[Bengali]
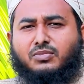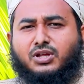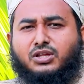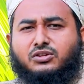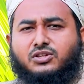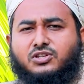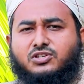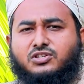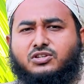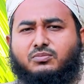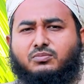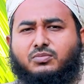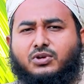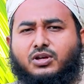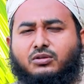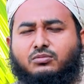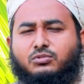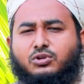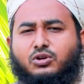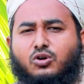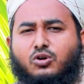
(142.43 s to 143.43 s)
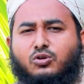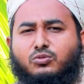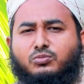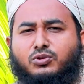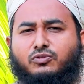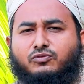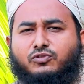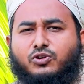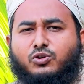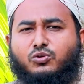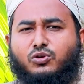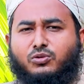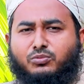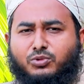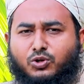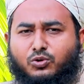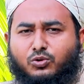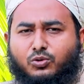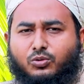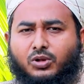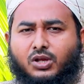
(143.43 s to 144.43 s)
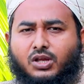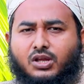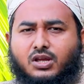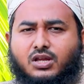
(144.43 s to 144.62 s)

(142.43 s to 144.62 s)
মান্তাসাব্বাহাবি কমিন ফাহুয়া মিনহু